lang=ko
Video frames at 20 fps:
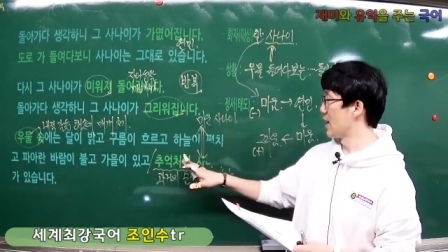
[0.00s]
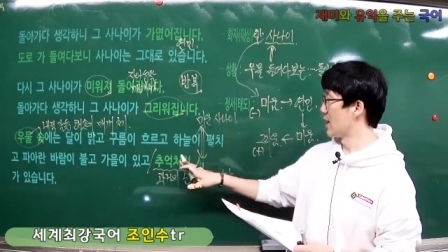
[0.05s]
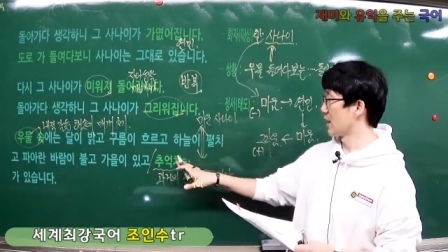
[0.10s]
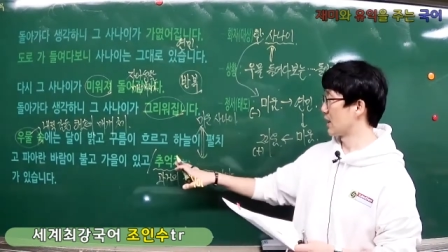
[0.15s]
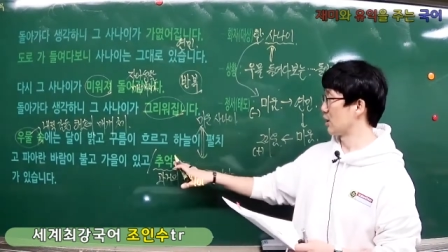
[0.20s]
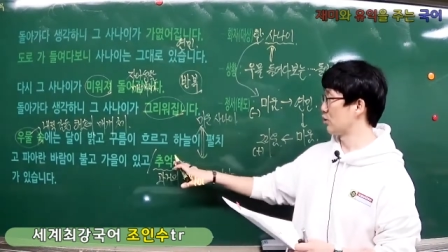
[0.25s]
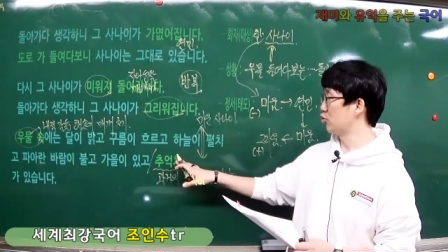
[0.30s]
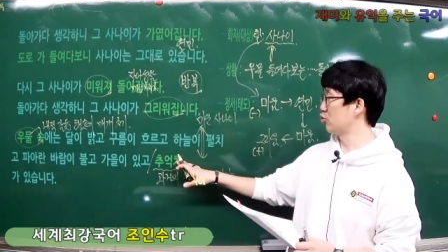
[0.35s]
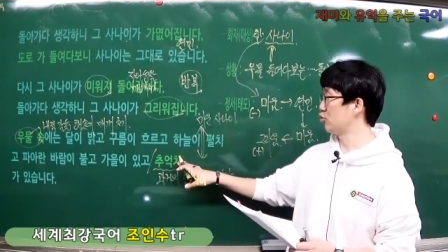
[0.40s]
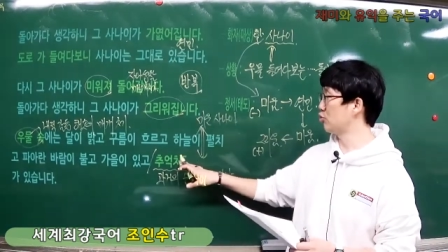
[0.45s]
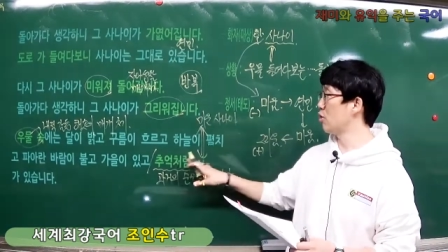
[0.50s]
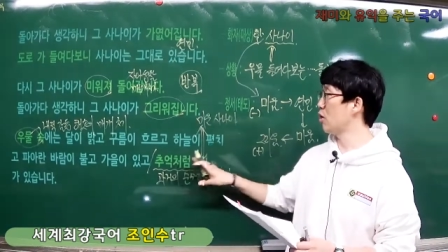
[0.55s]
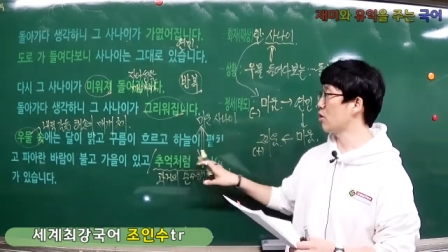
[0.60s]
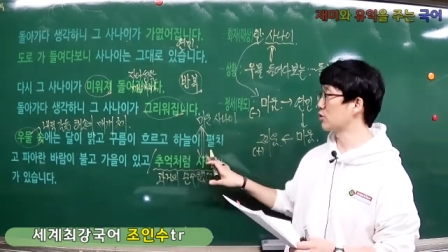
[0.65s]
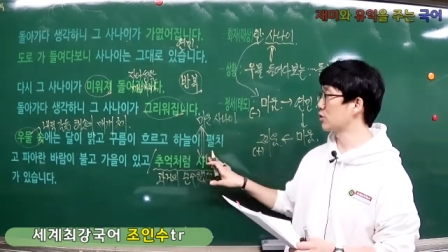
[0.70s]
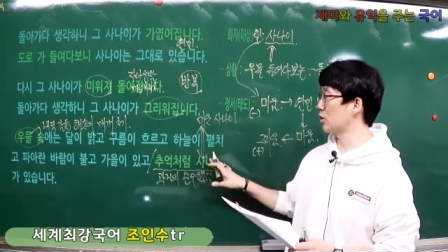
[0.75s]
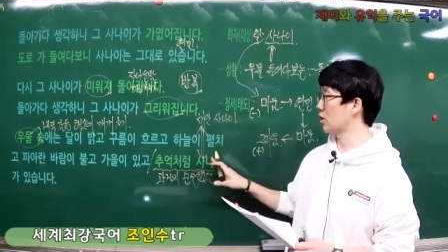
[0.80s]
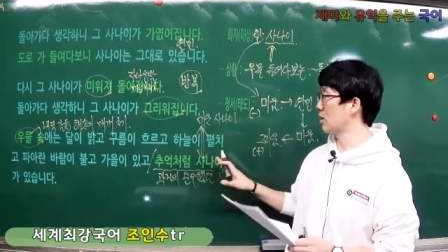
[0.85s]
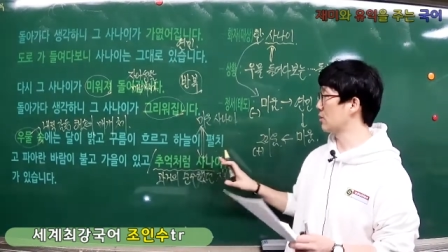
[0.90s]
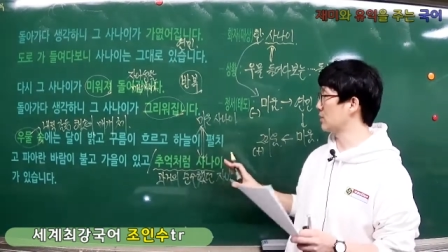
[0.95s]
그러니까
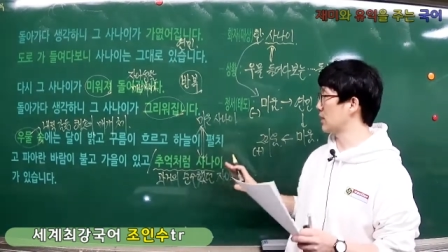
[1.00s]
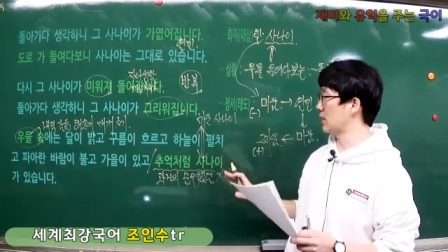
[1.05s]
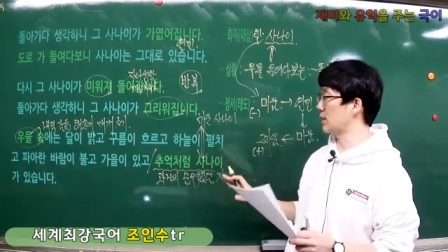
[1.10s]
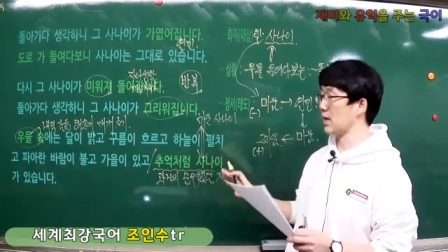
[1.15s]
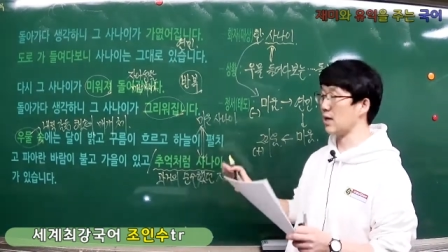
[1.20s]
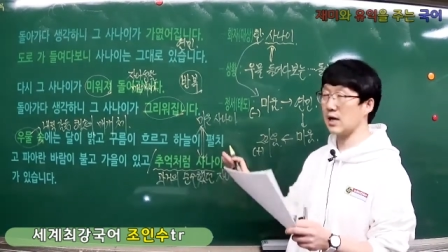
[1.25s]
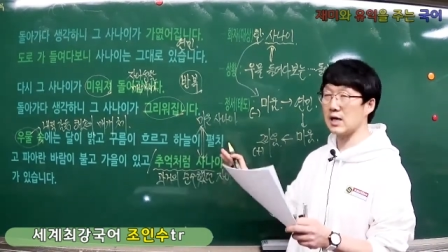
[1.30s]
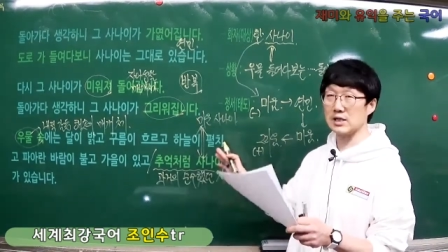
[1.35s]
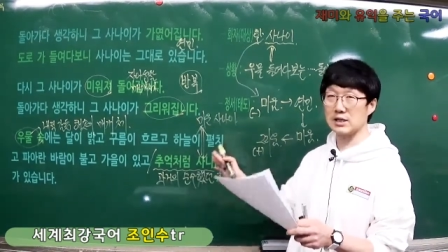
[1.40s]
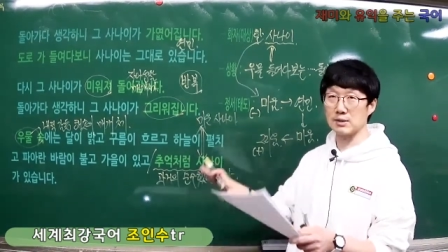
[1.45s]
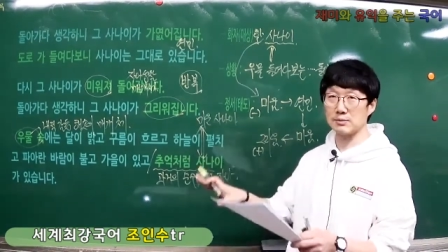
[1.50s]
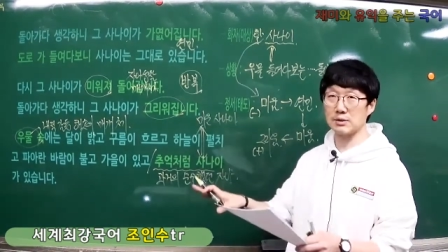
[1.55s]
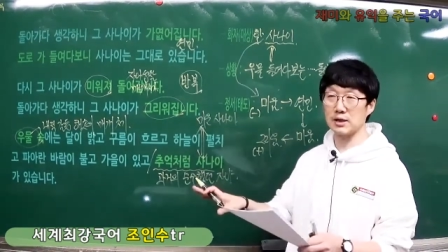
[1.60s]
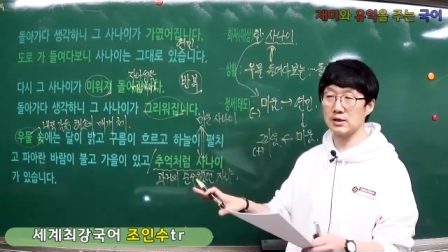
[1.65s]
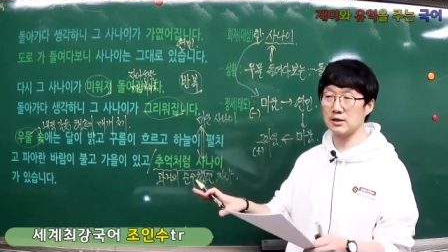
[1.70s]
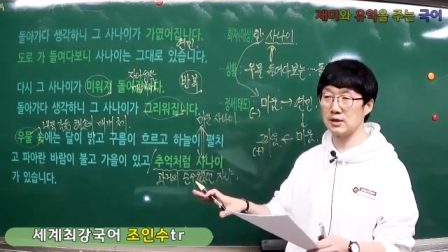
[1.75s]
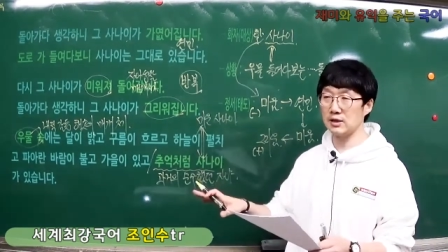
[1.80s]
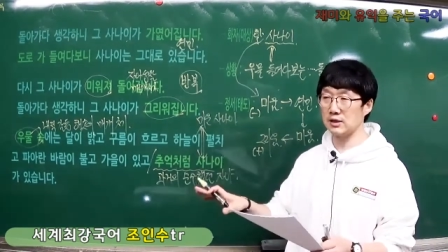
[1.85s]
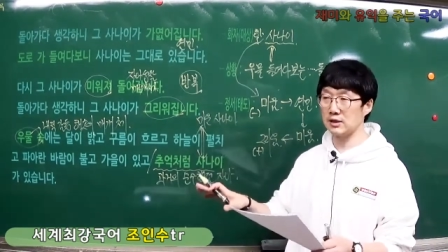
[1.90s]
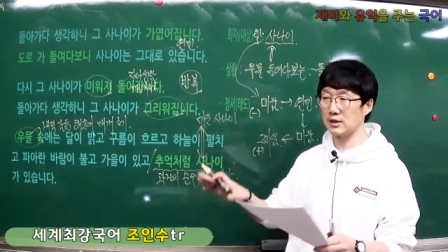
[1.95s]
추억처럼 사나이가
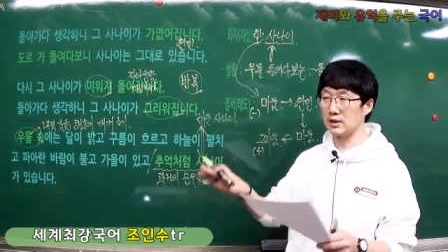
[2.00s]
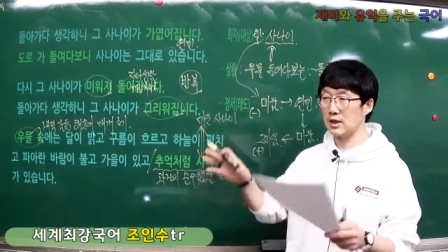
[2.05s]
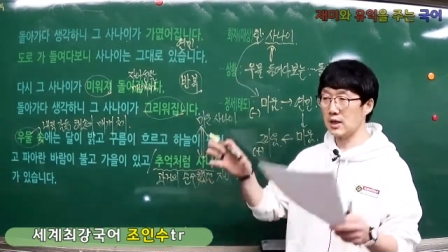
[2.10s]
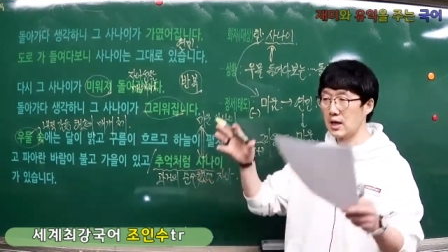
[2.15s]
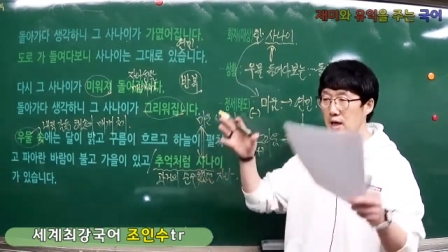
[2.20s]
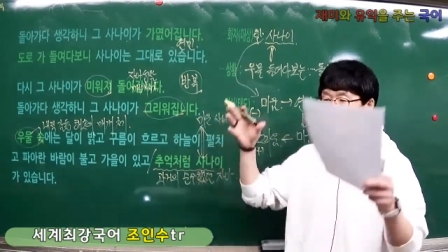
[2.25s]
있습니다는